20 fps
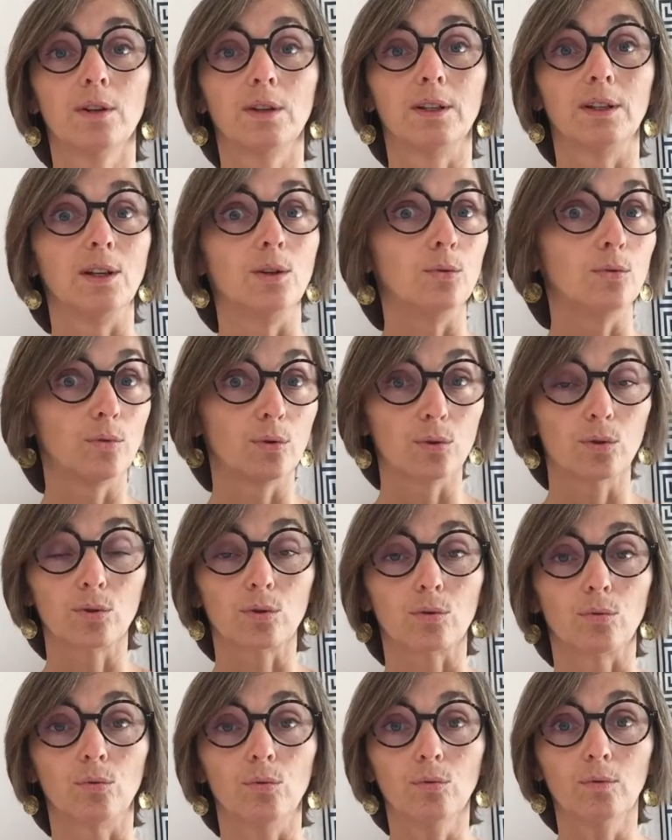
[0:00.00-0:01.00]
des nouveaux
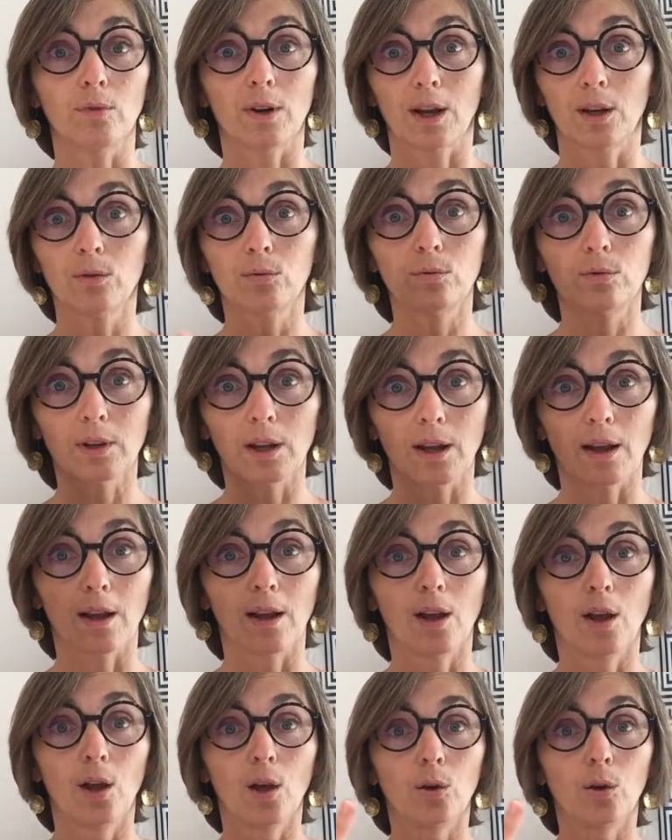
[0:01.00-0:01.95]
sons, voilà, tout un,